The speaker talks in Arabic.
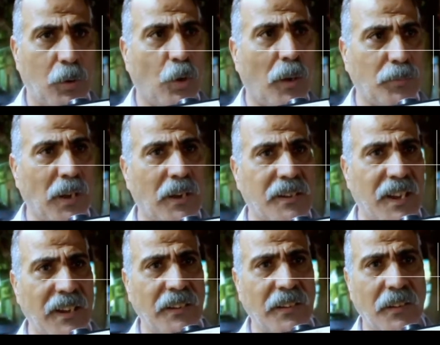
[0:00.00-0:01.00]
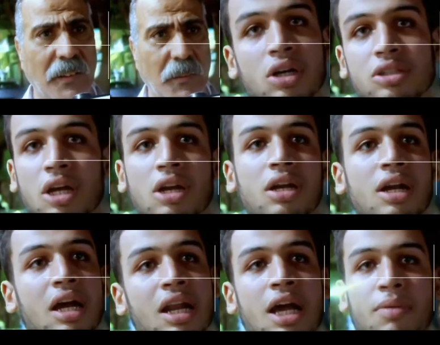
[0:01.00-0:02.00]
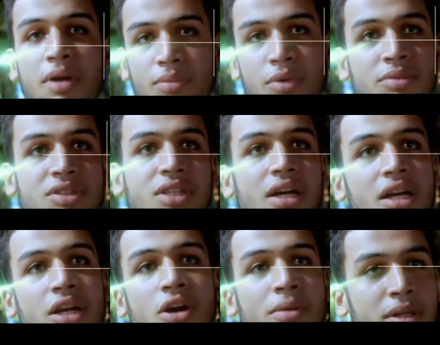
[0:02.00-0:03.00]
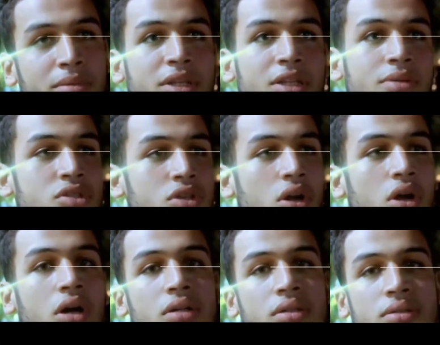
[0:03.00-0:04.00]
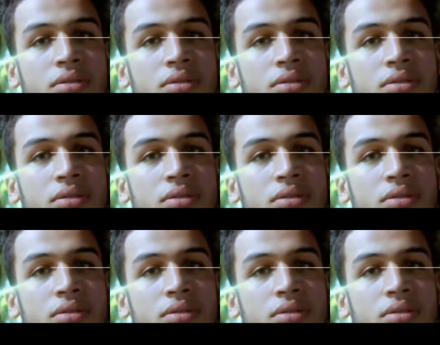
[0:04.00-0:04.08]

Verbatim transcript: برجوع عبد الله السعيد اكتر لاعب كان مؤمن زكريا وعماد متعب الصراحه